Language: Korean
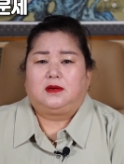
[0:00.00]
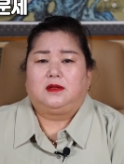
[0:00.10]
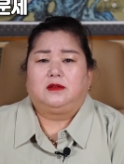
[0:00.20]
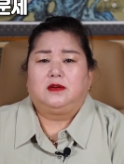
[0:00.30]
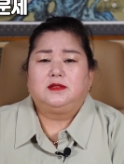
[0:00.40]

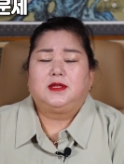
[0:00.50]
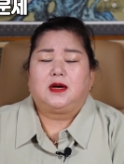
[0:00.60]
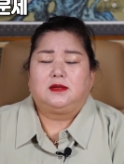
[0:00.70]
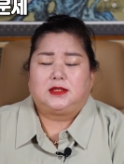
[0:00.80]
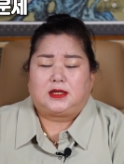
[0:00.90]
그런
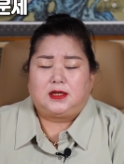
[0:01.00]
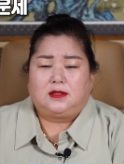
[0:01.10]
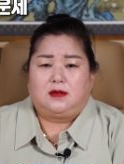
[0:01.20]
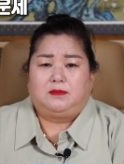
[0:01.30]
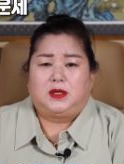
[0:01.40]
현상은
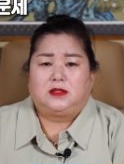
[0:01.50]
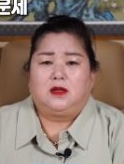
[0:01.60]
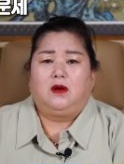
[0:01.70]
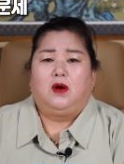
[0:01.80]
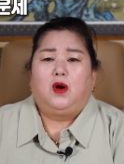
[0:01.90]

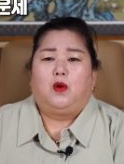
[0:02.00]
잦아들면서